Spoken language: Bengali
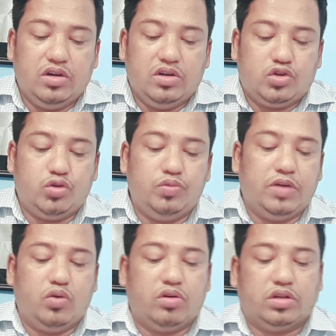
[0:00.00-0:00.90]
সুবিধা
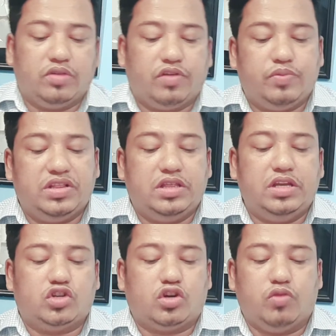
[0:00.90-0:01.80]
ভোগ করতে পারবে
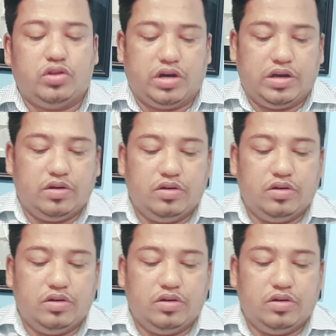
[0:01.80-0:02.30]
দীর্ঘ সময় ধরে